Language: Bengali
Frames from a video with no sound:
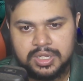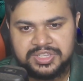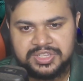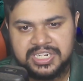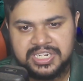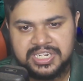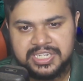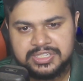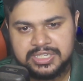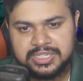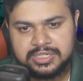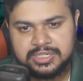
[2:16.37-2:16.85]

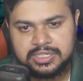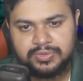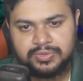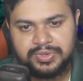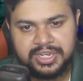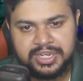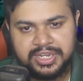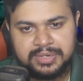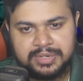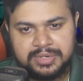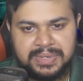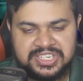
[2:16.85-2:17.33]
তিনি চারটা
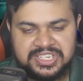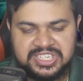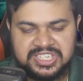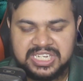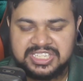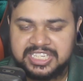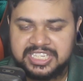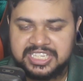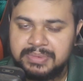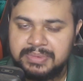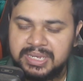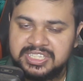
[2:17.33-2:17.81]
উইকেট পেয়েছেন
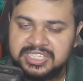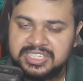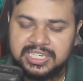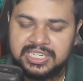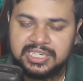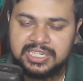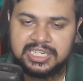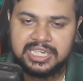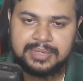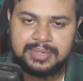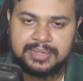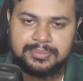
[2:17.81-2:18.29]
আজকের ম্যাচে
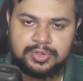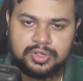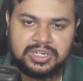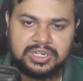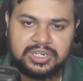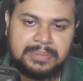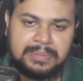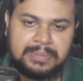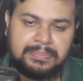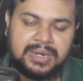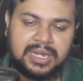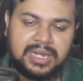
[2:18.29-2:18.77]
এবং
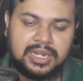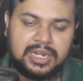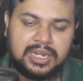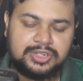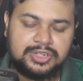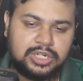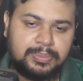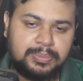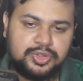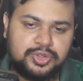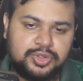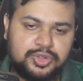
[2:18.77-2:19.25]
নেপাল
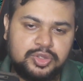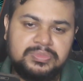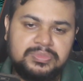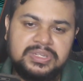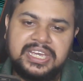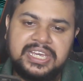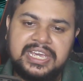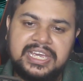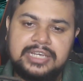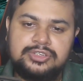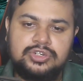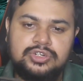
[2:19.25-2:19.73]
আসলে প্রথম
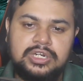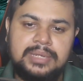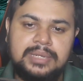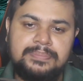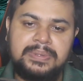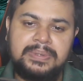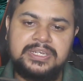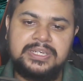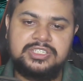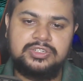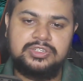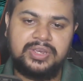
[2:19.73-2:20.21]
থেকে আসলে
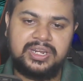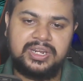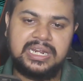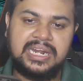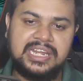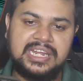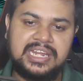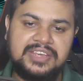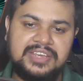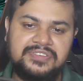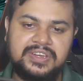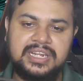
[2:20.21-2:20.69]
পাঁচটা উইকেট
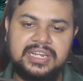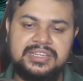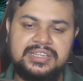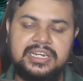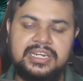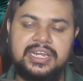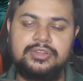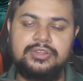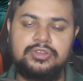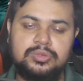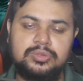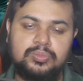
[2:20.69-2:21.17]
হারিয়ে ফেলে
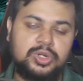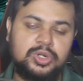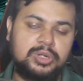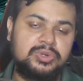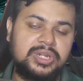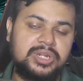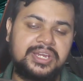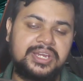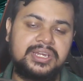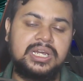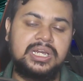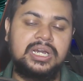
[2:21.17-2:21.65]
তারা কিন্তু
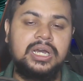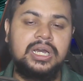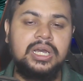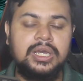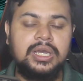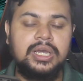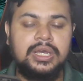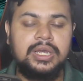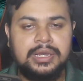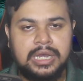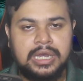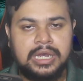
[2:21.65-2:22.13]
মোটামুটি একটা
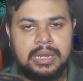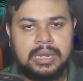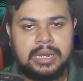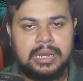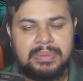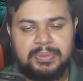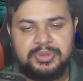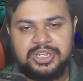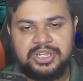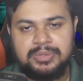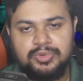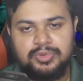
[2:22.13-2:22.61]

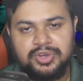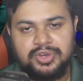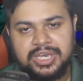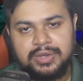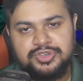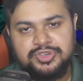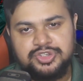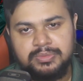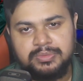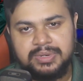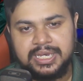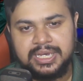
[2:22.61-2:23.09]
বিপদের মুখে
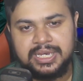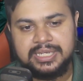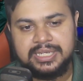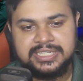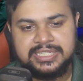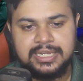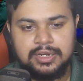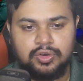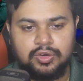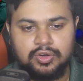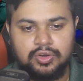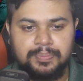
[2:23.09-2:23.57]
ওই সময়
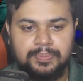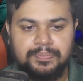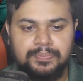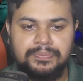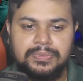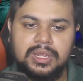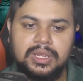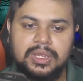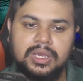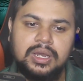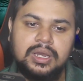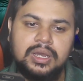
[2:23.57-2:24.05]
ছিল
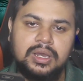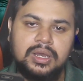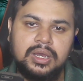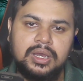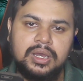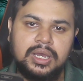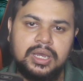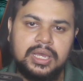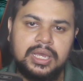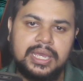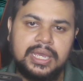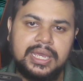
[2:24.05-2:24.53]

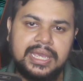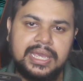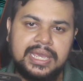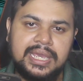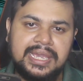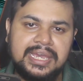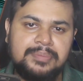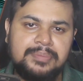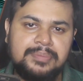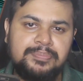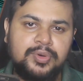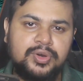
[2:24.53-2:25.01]

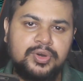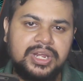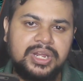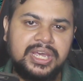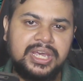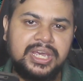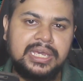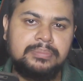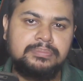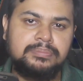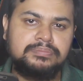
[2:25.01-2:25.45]
এরপরে